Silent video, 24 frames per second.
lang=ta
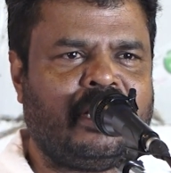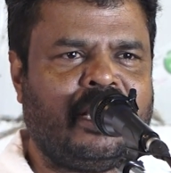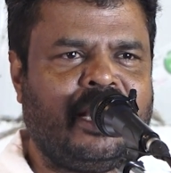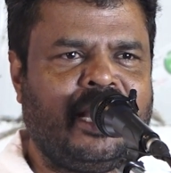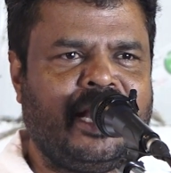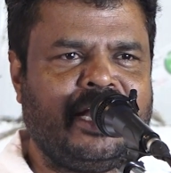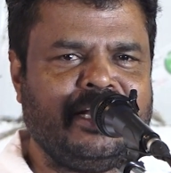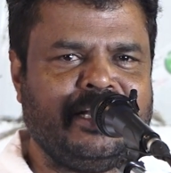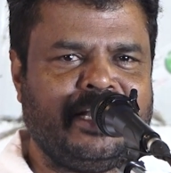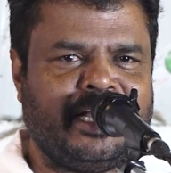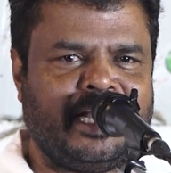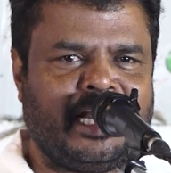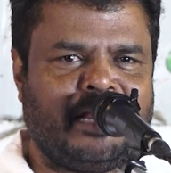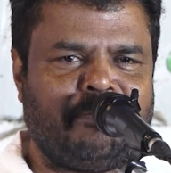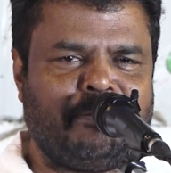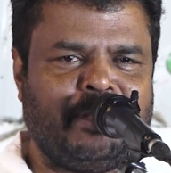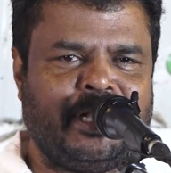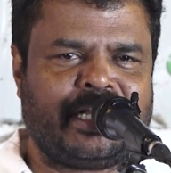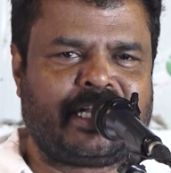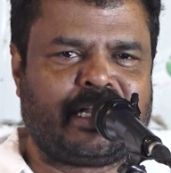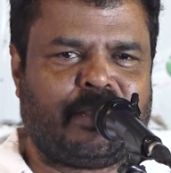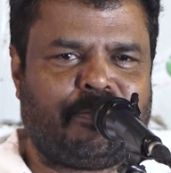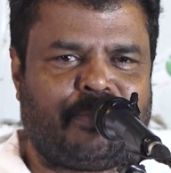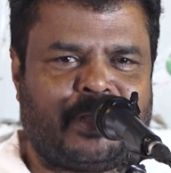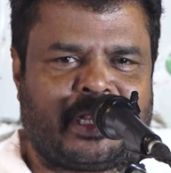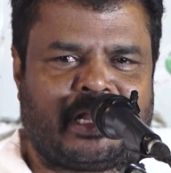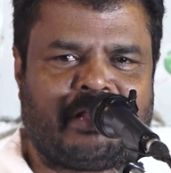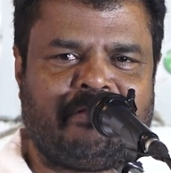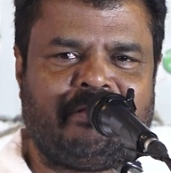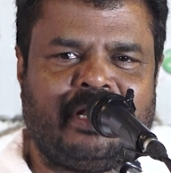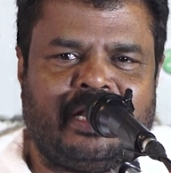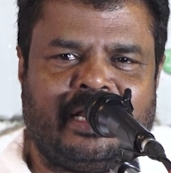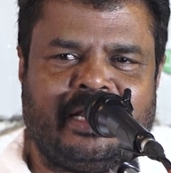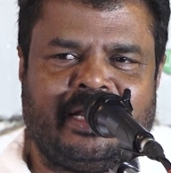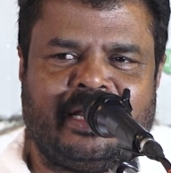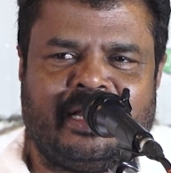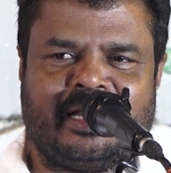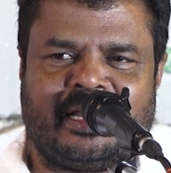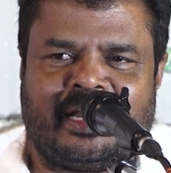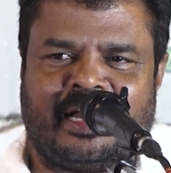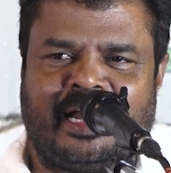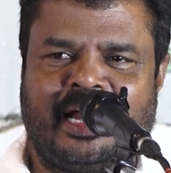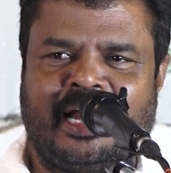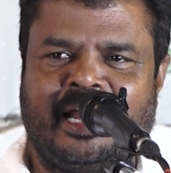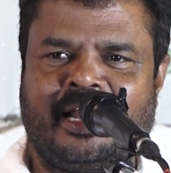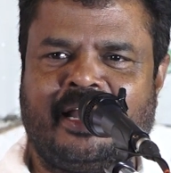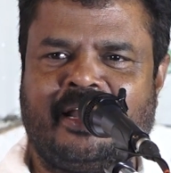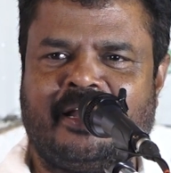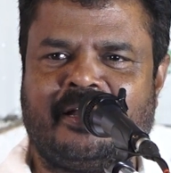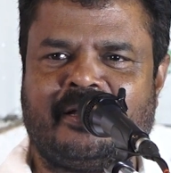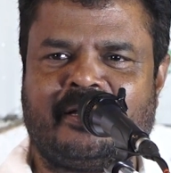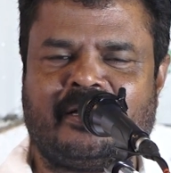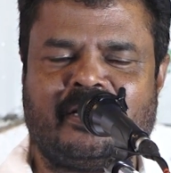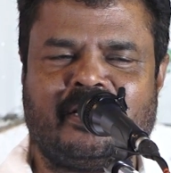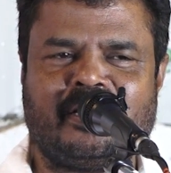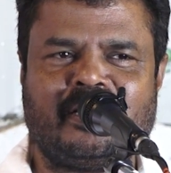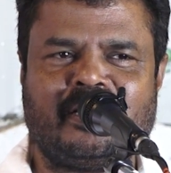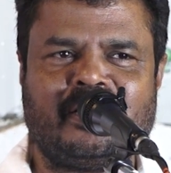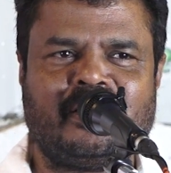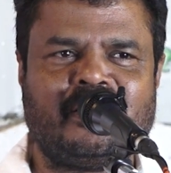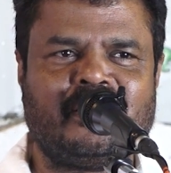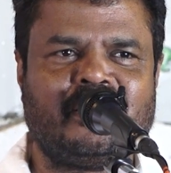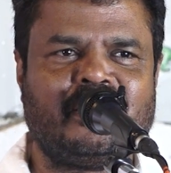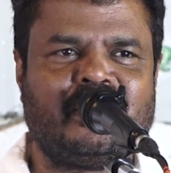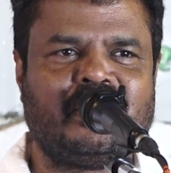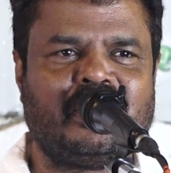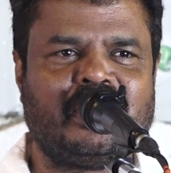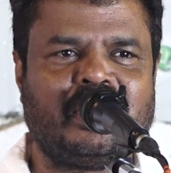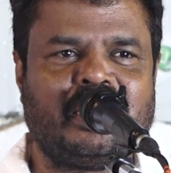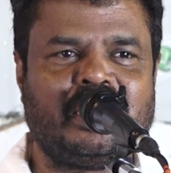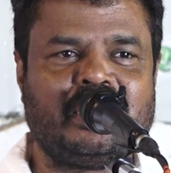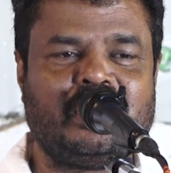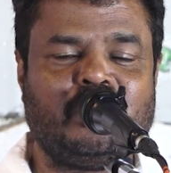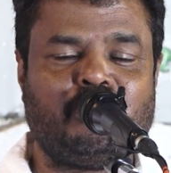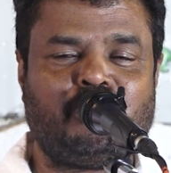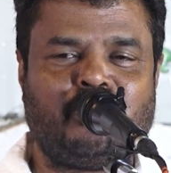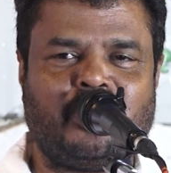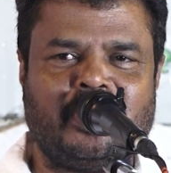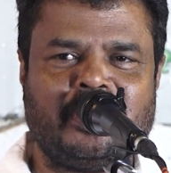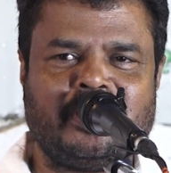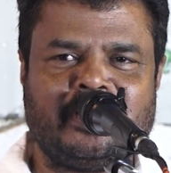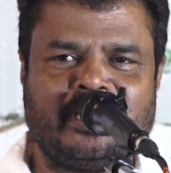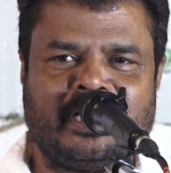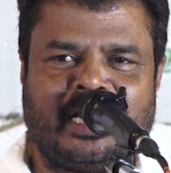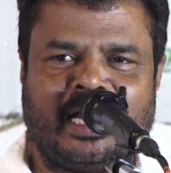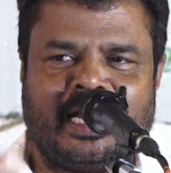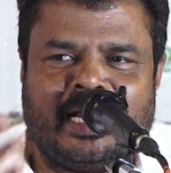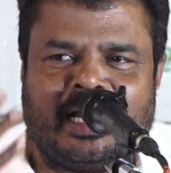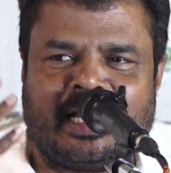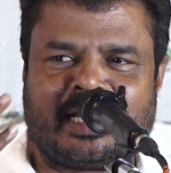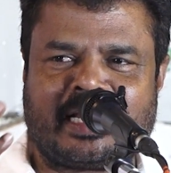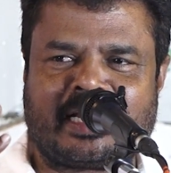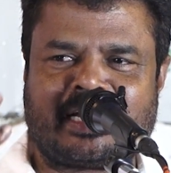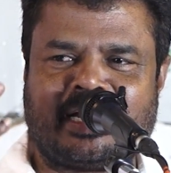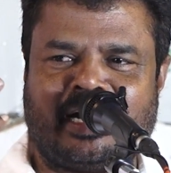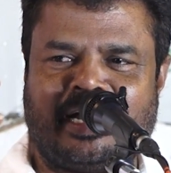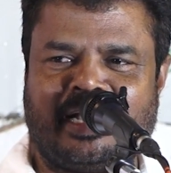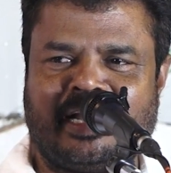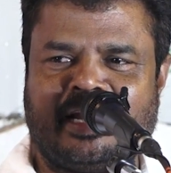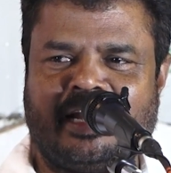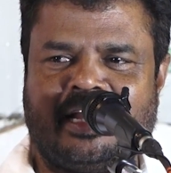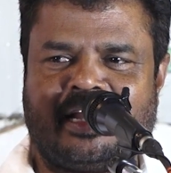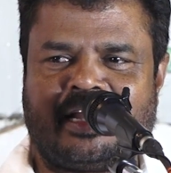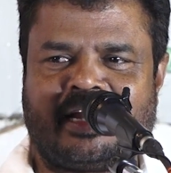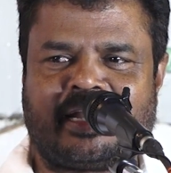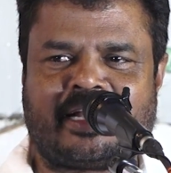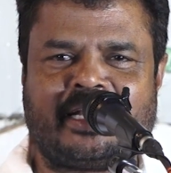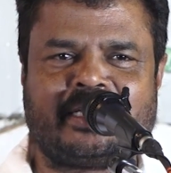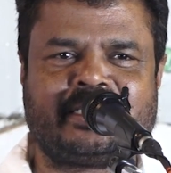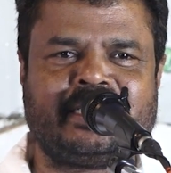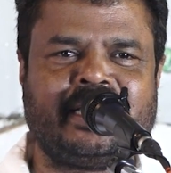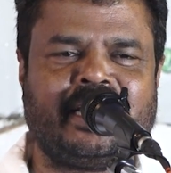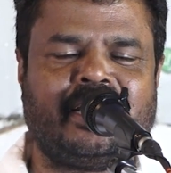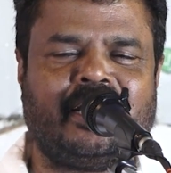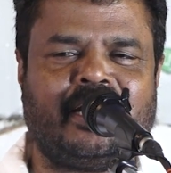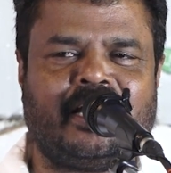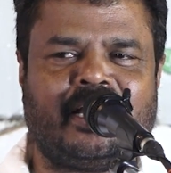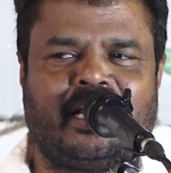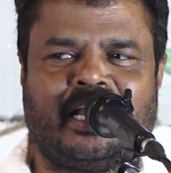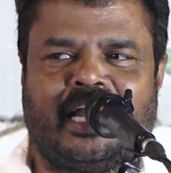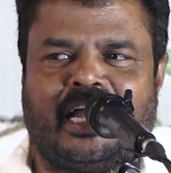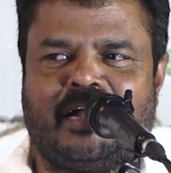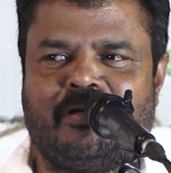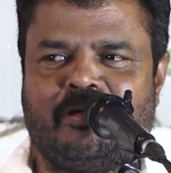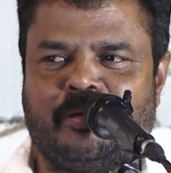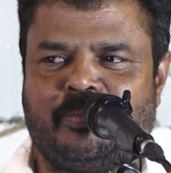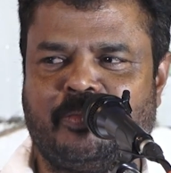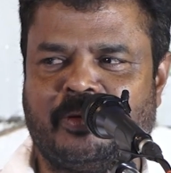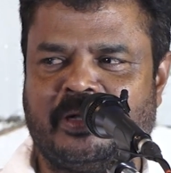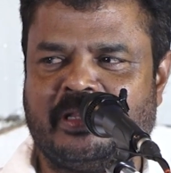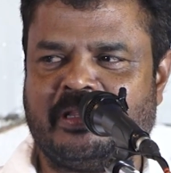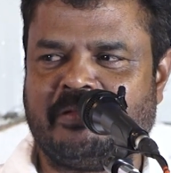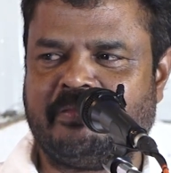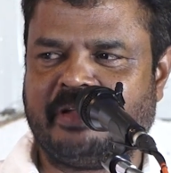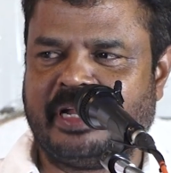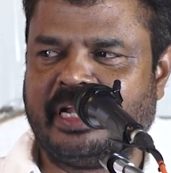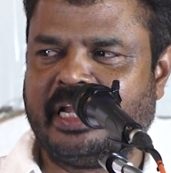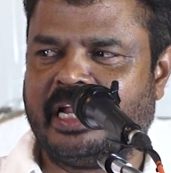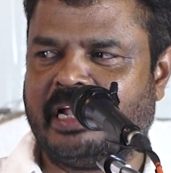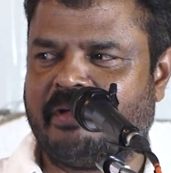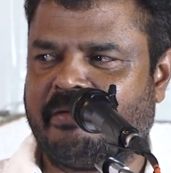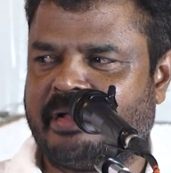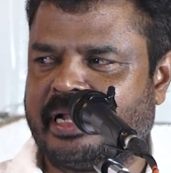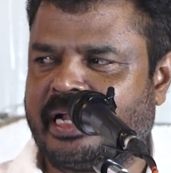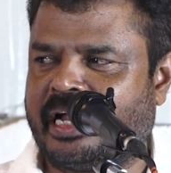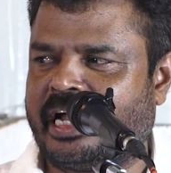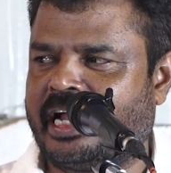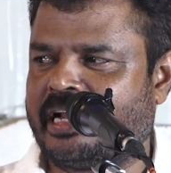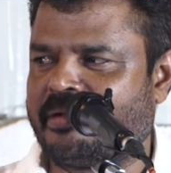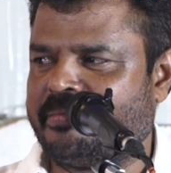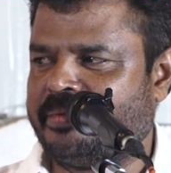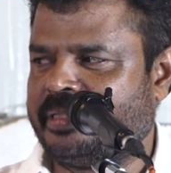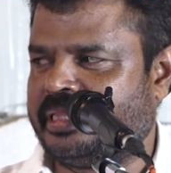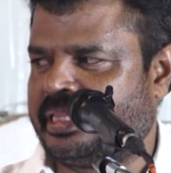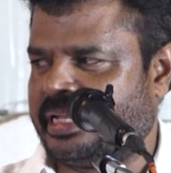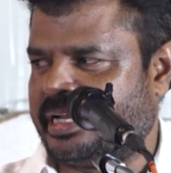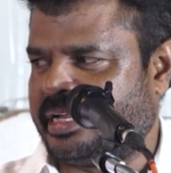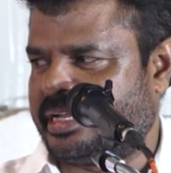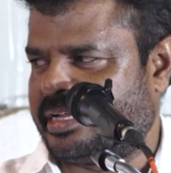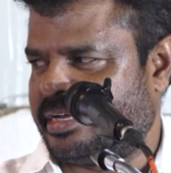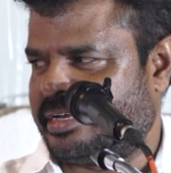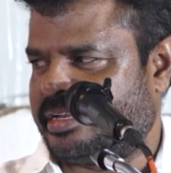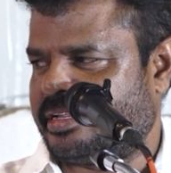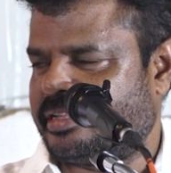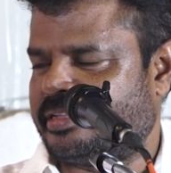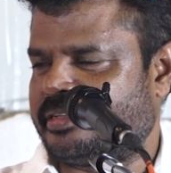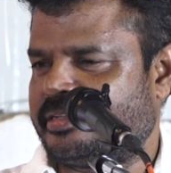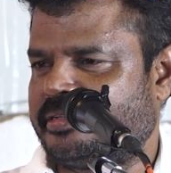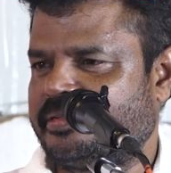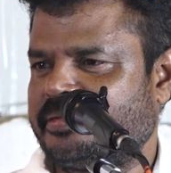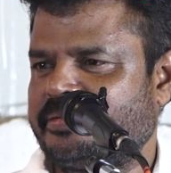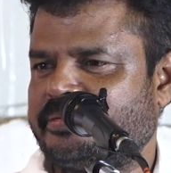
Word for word: ஏன் இடமளிக்கப்படவில்லை என்றால் இப்பொழுதுதான் அதற்கான ரகசியங்கள் எல்லாம் இப்போது வெளியே வர ஆரம்பித்திருக்கின்றது